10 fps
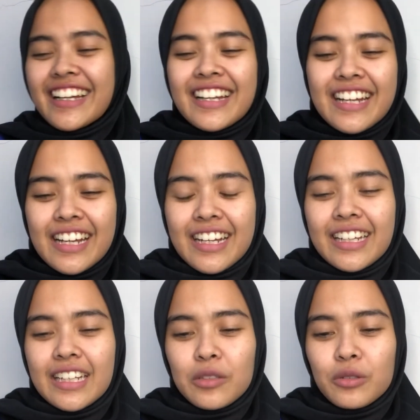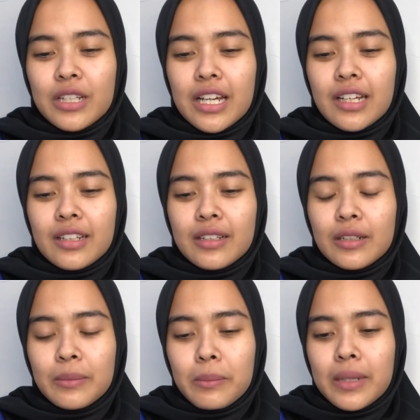nah ini tuh udah
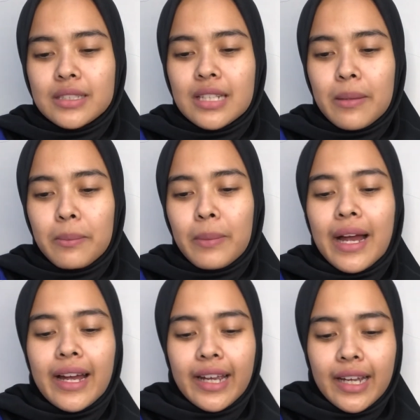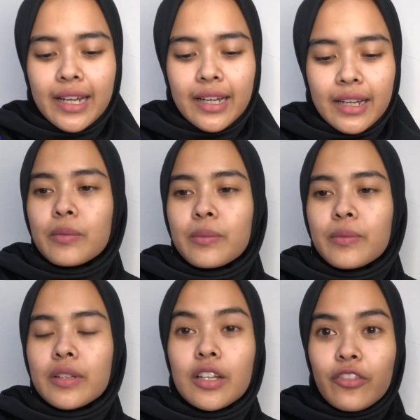4 jam pakai
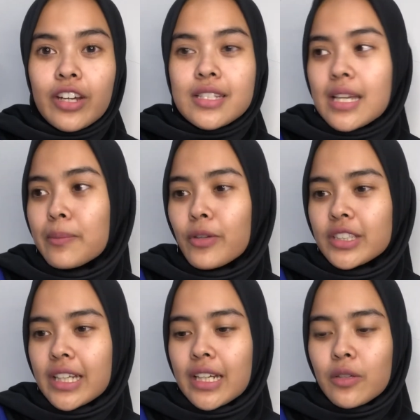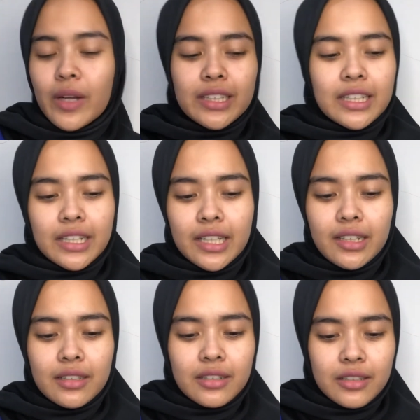Nivea Sun Protect and White ini
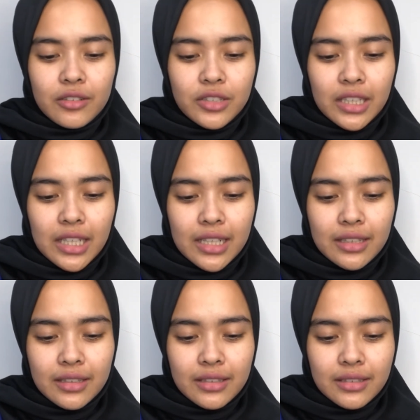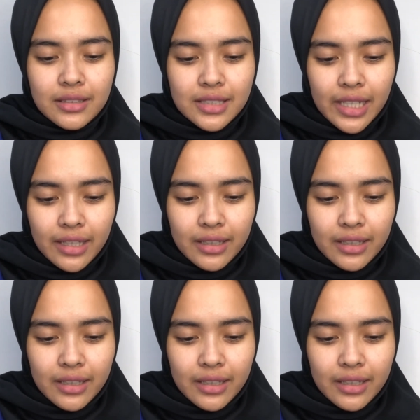terus kita cek